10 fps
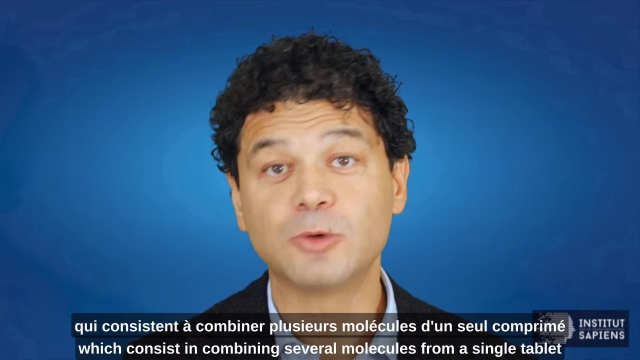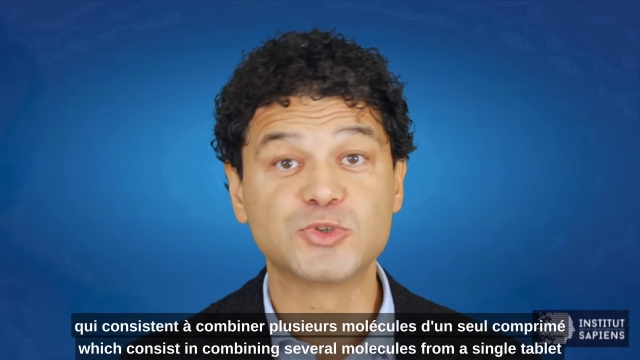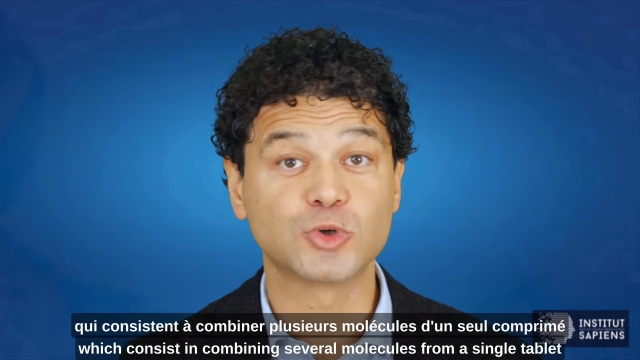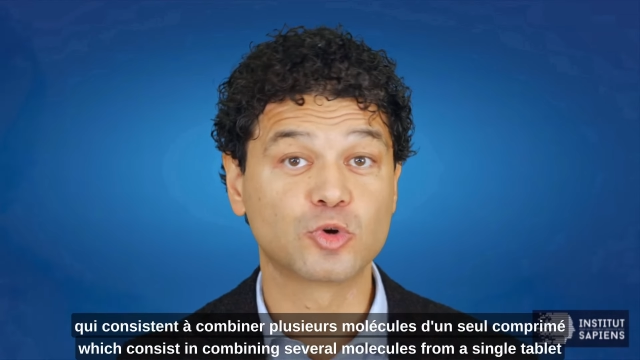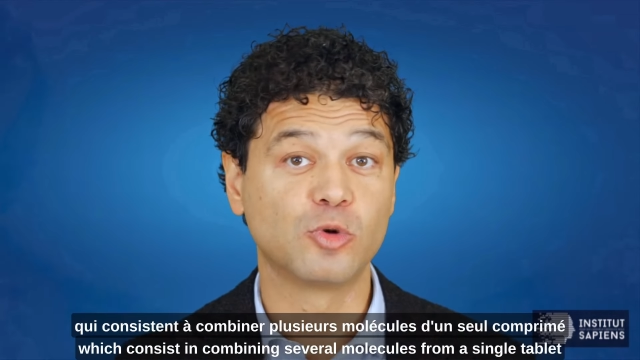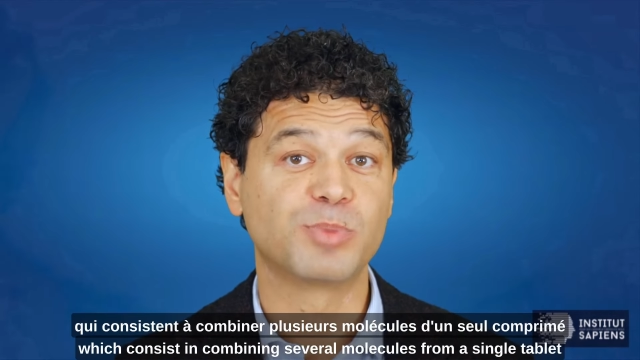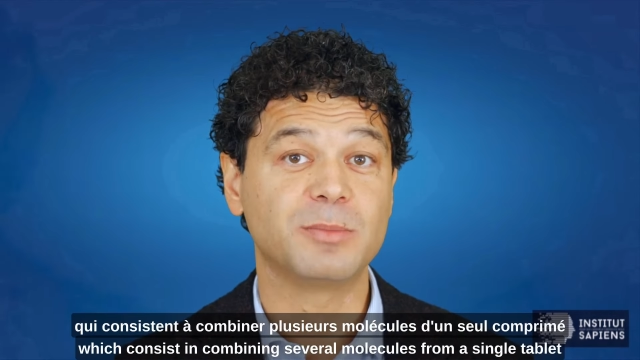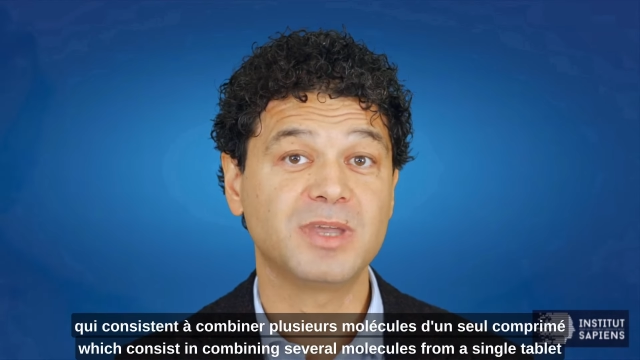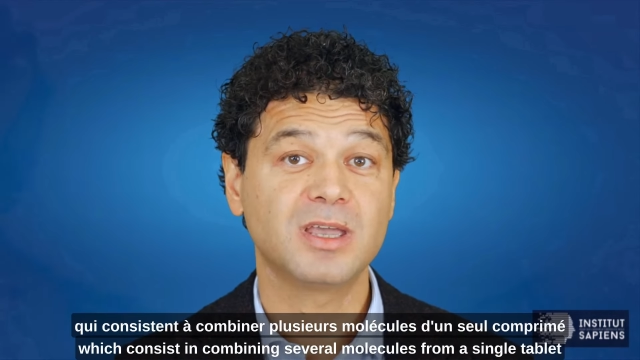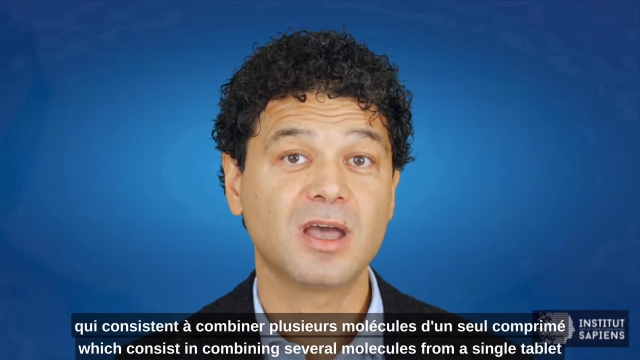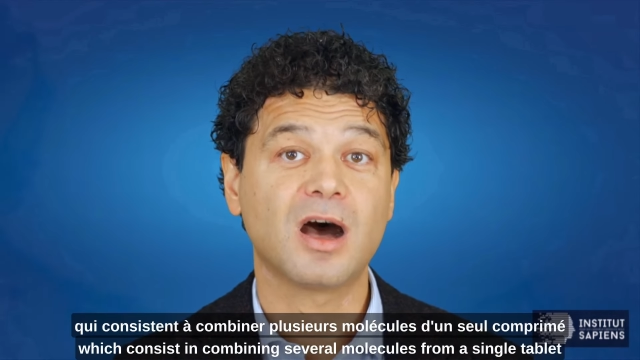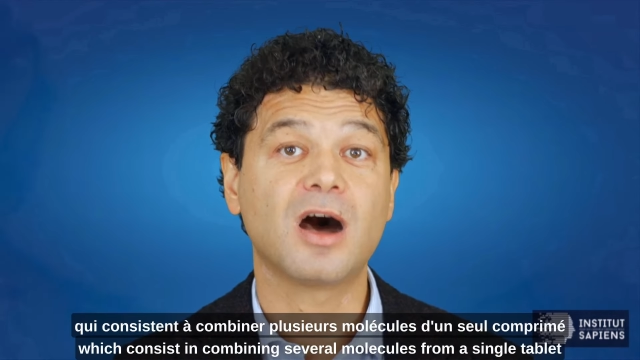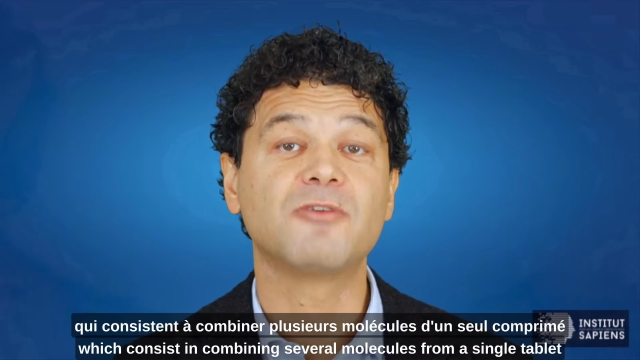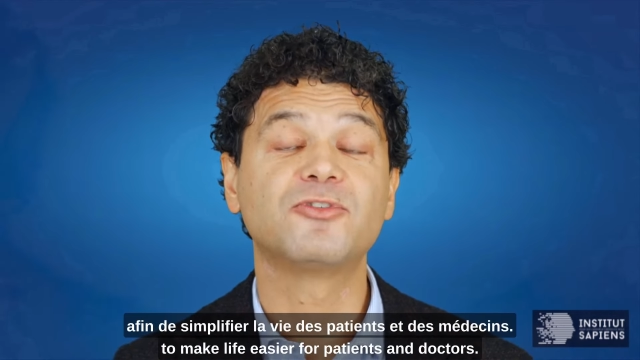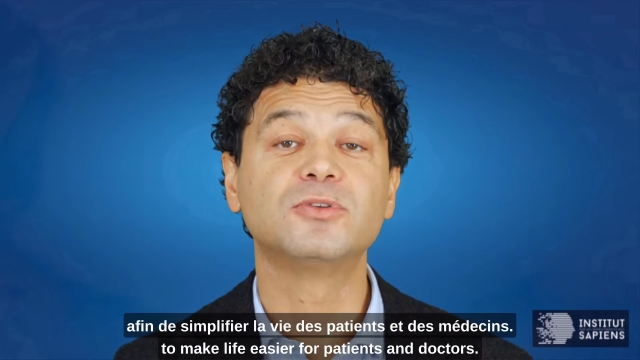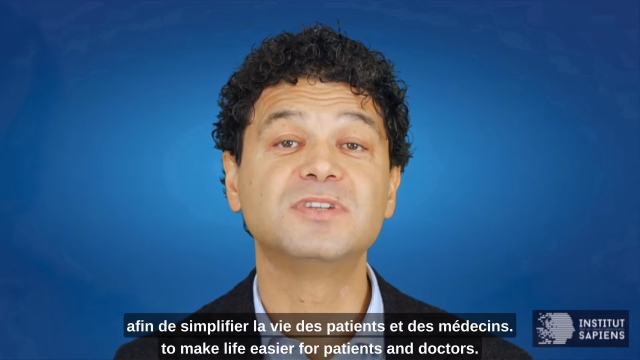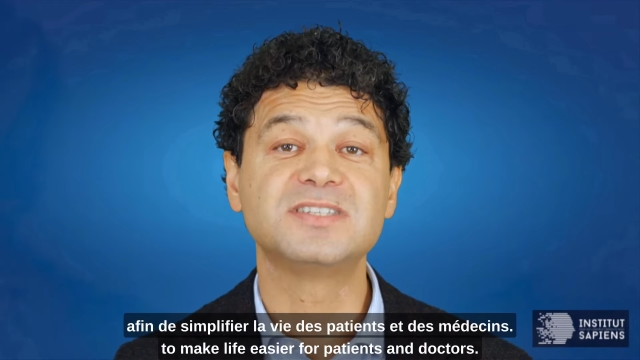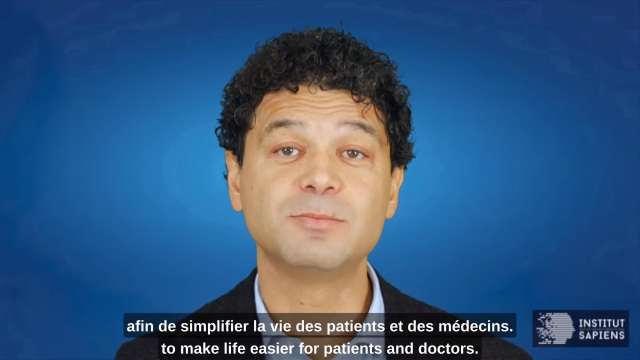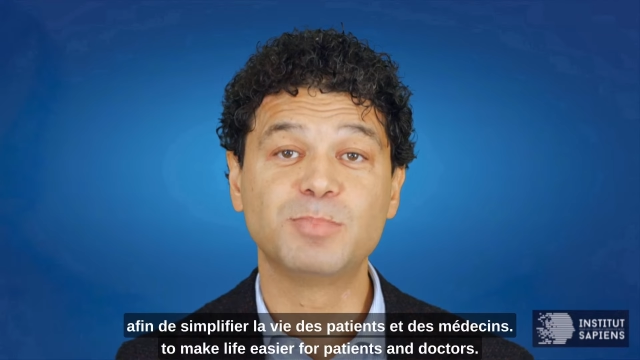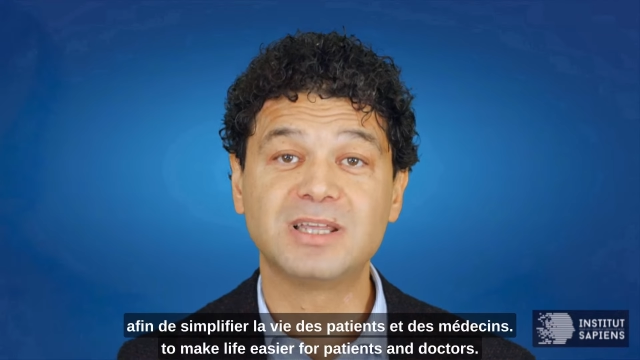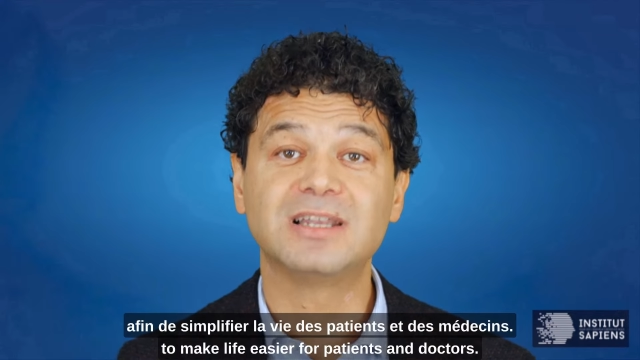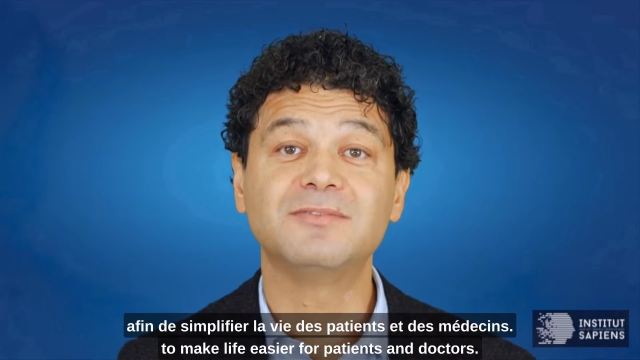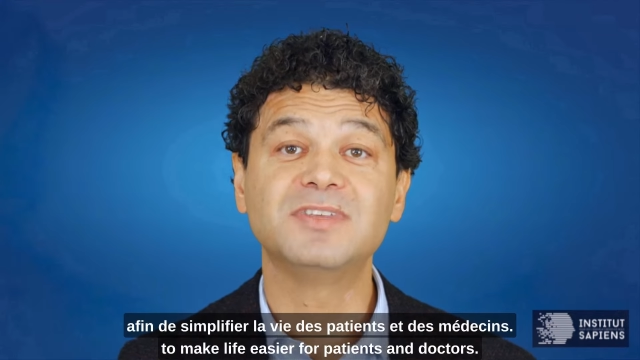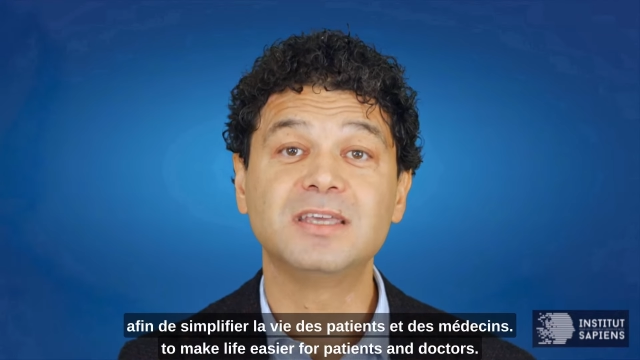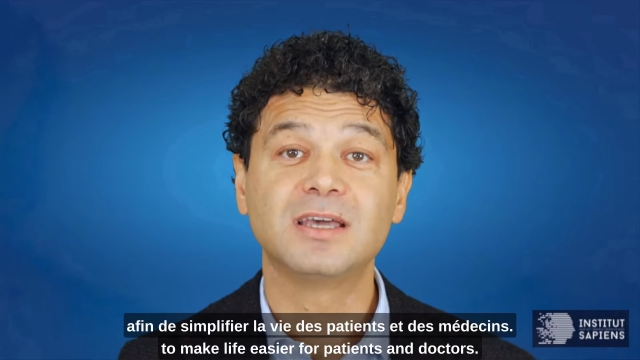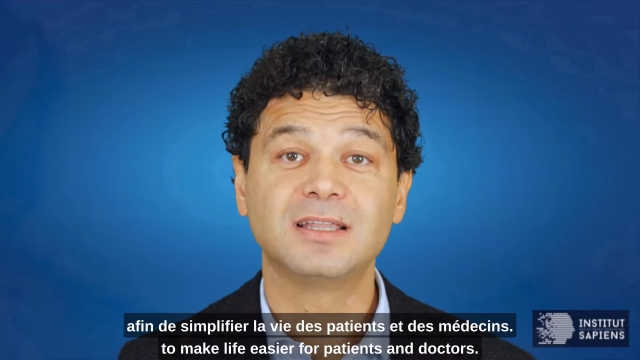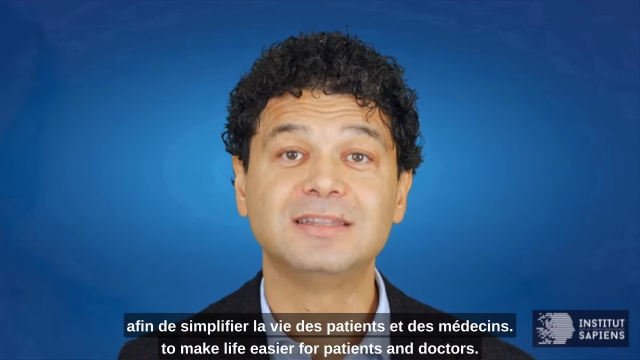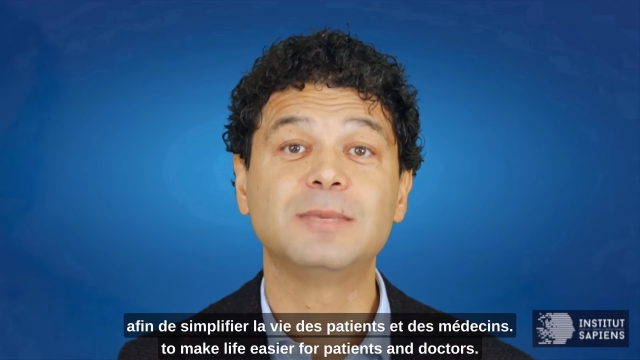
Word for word: dans un seul comprimé afin de simplifier la vie